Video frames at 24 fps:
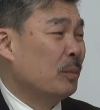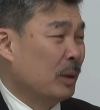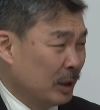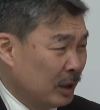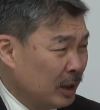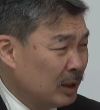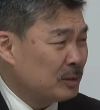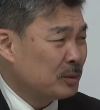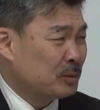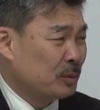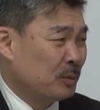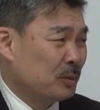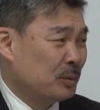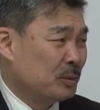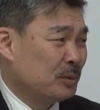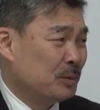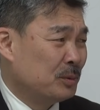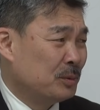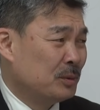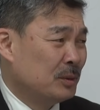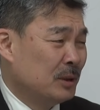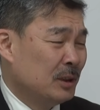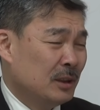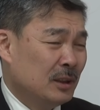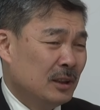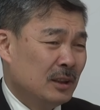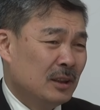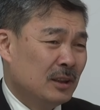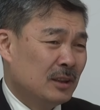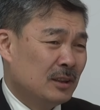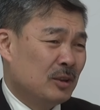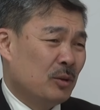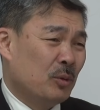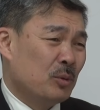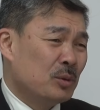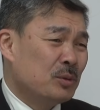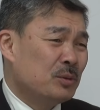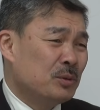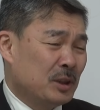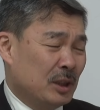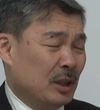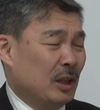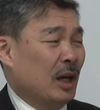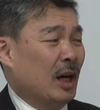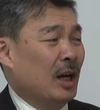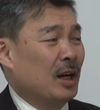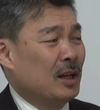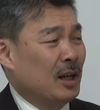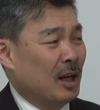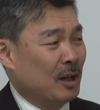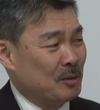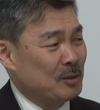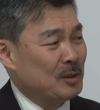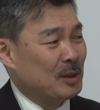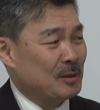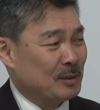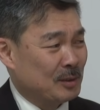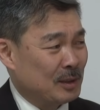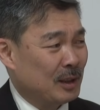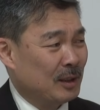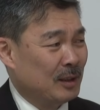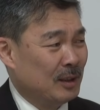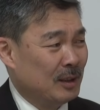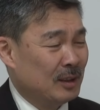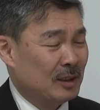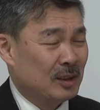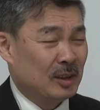ばね、そういうという批判があるじゃないですか、